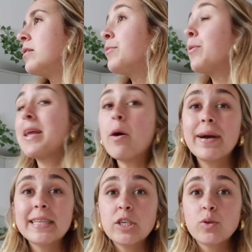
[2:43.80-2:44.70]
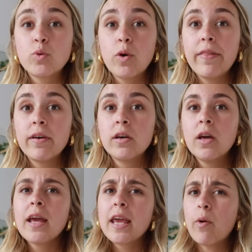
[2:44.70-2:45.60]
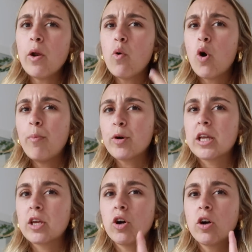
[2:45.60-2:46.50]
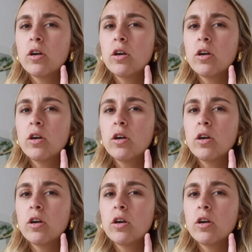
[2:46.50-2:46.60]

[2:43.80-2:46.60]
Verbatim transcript: bueno, me ha llegado un paquete de subduet que igual hago un haul por TikTok.